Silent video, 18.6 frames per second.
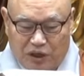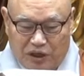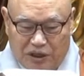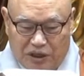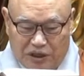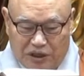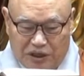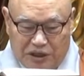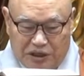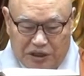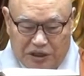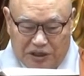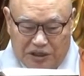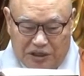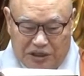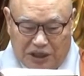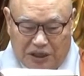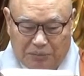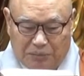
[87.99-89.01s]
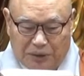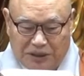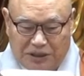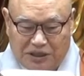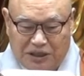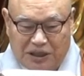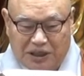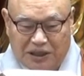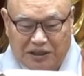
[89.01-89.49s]
어,
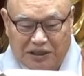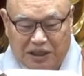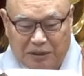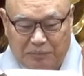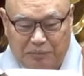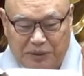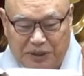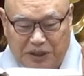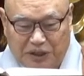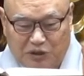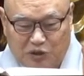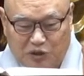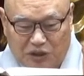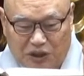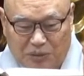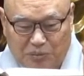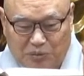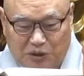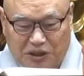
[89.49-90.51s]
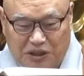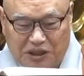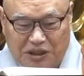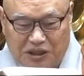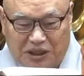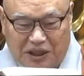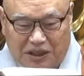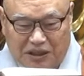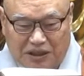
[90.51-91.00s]
장마철에 그냥 비가
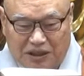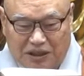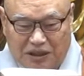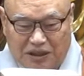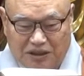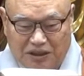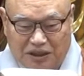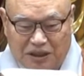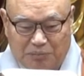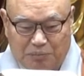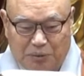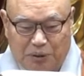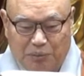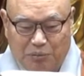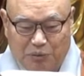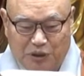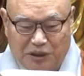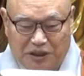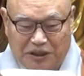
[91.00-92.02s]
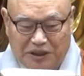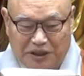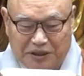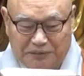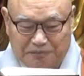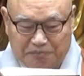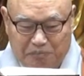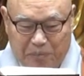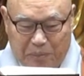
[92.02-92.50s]
쏟아붓듯이 갔다가 그냥 퍼부어야 돼.
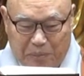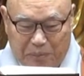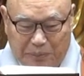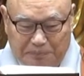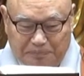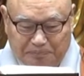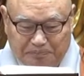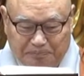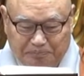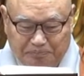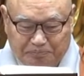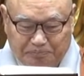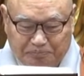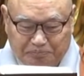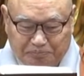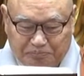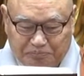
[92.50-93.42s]
음.